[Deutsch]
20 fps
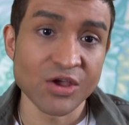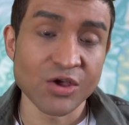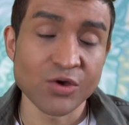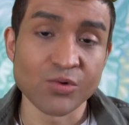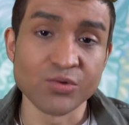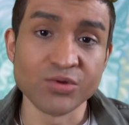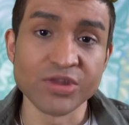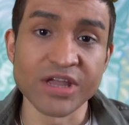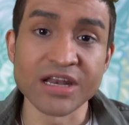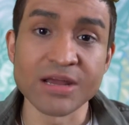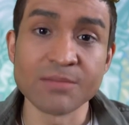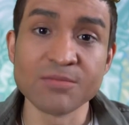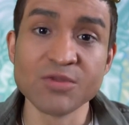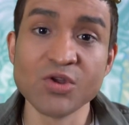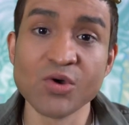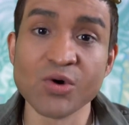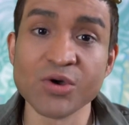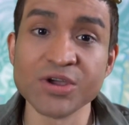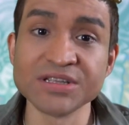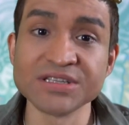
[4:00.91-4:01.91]
Und dann am
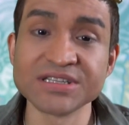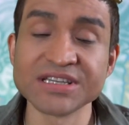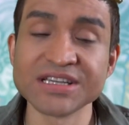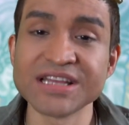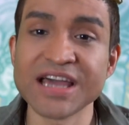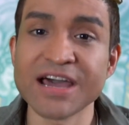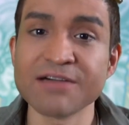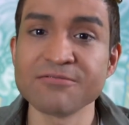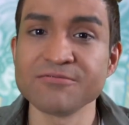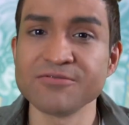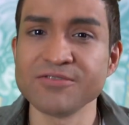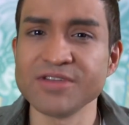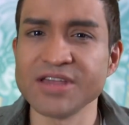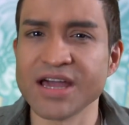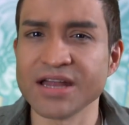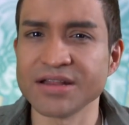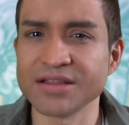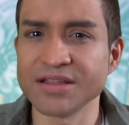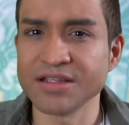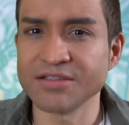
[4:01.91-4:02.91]
9. haben
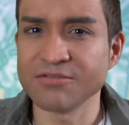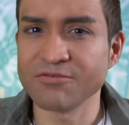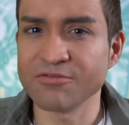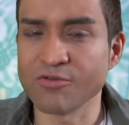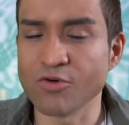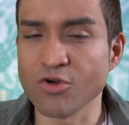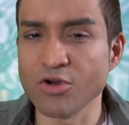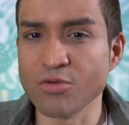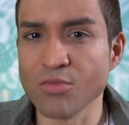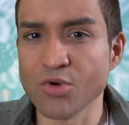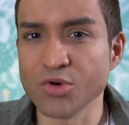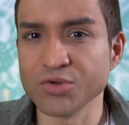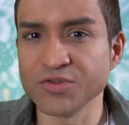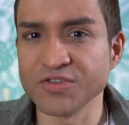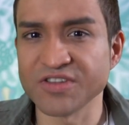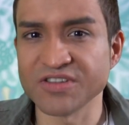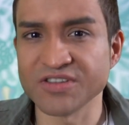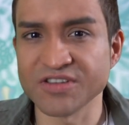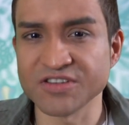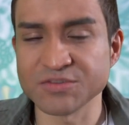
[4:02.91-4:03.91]
wir den
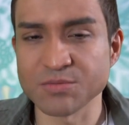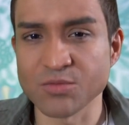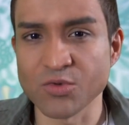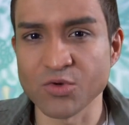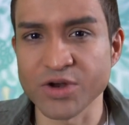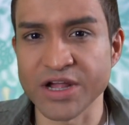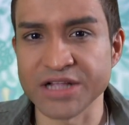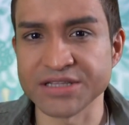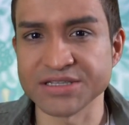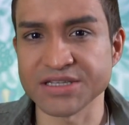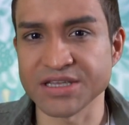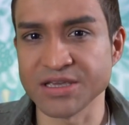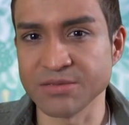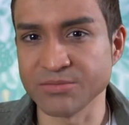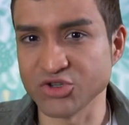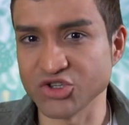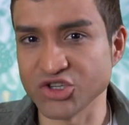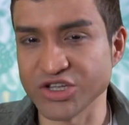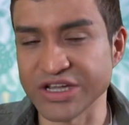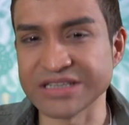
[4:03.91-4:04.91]
Vollmond des Monats im
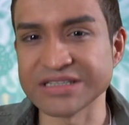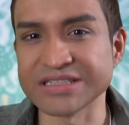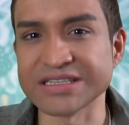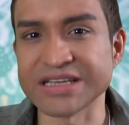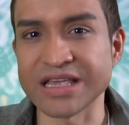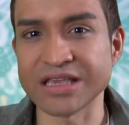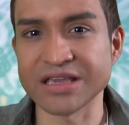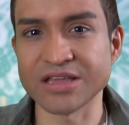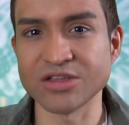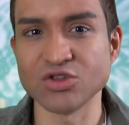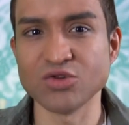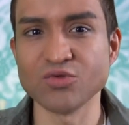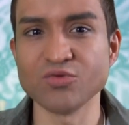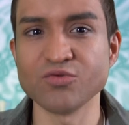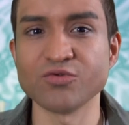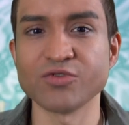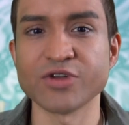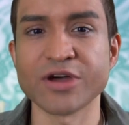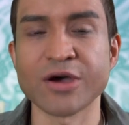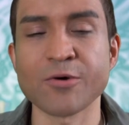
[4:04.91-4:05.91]
Sternzeichen
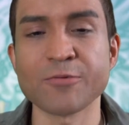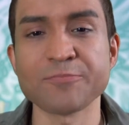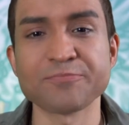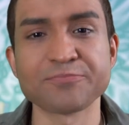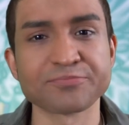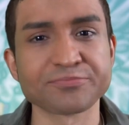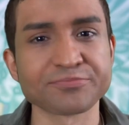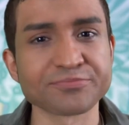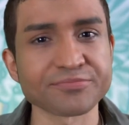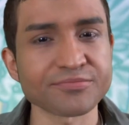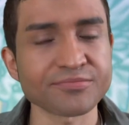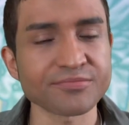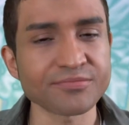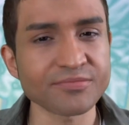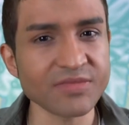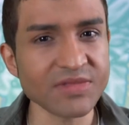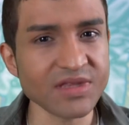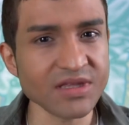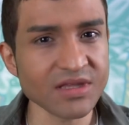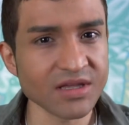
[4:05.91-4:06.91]
Jungfrau.
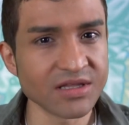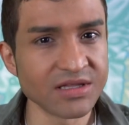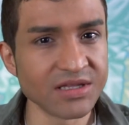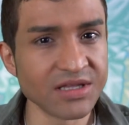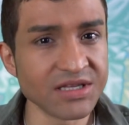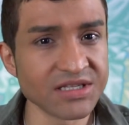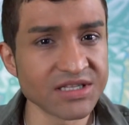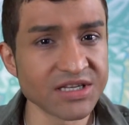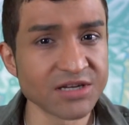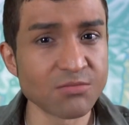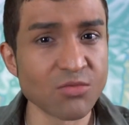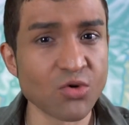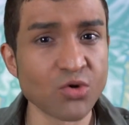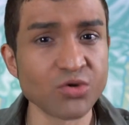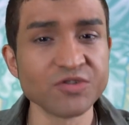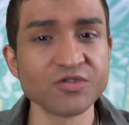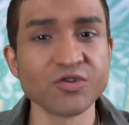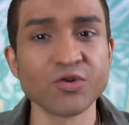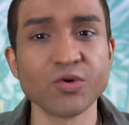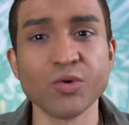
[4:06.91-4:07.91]
Dieser
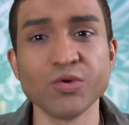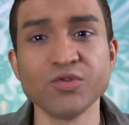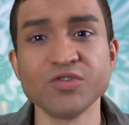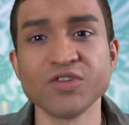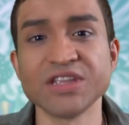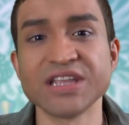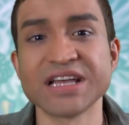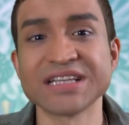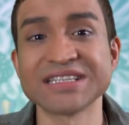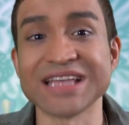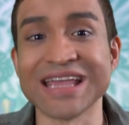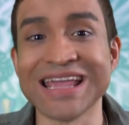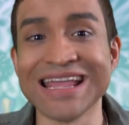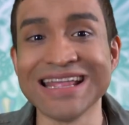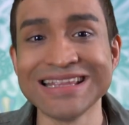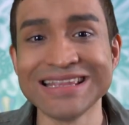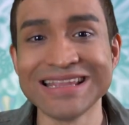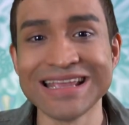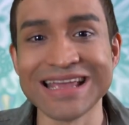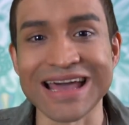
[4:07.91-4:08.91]
Mond könnte das
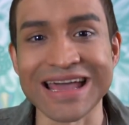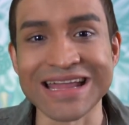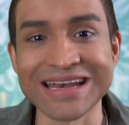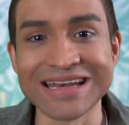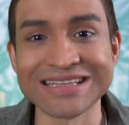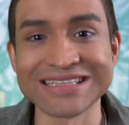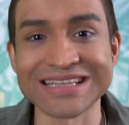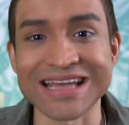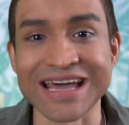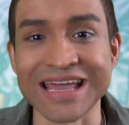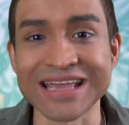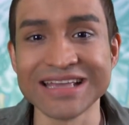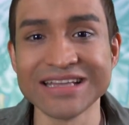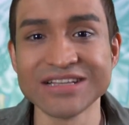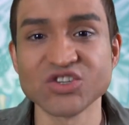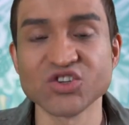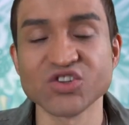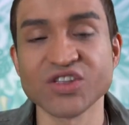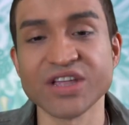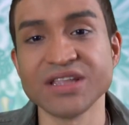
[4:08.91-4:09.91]
Ende eines
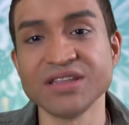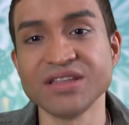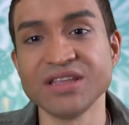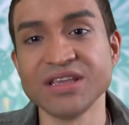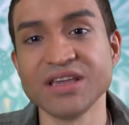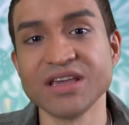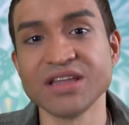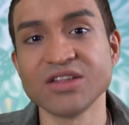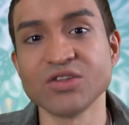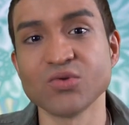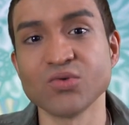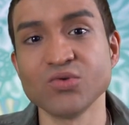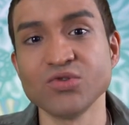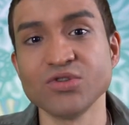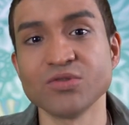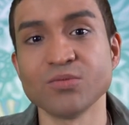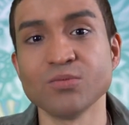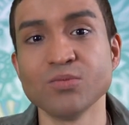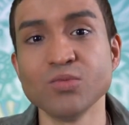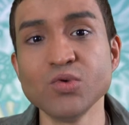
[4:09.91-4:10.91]
eigenständigen
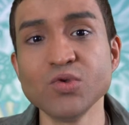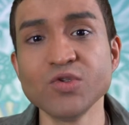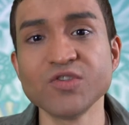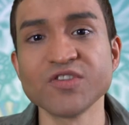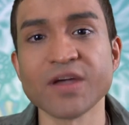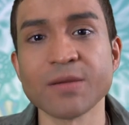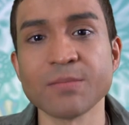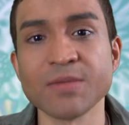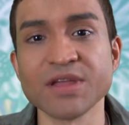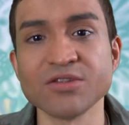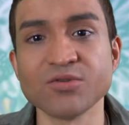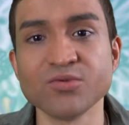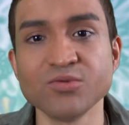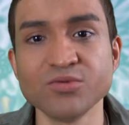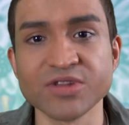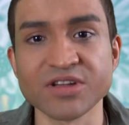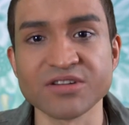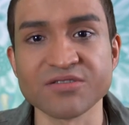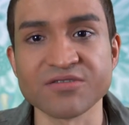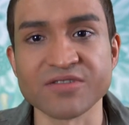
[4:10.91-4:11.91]
und mühsamen
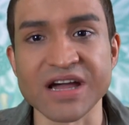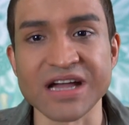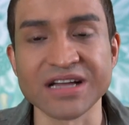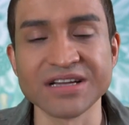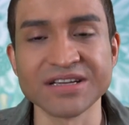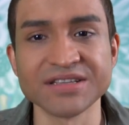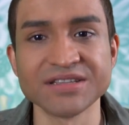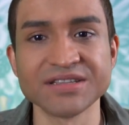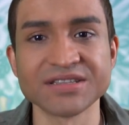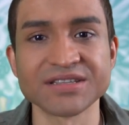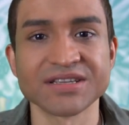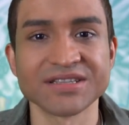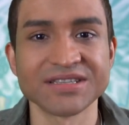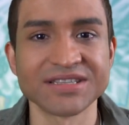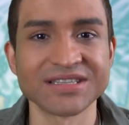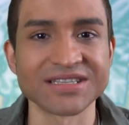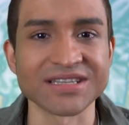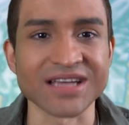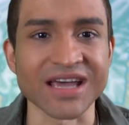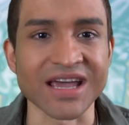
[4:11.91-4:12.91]
Unterfangens
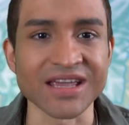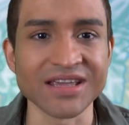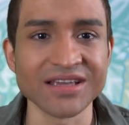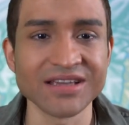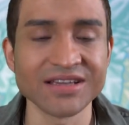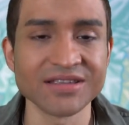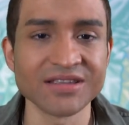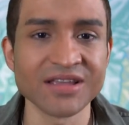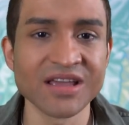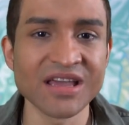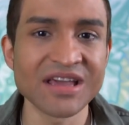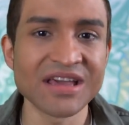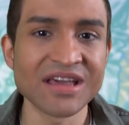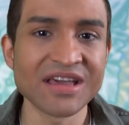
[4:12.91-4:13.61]
zeigen.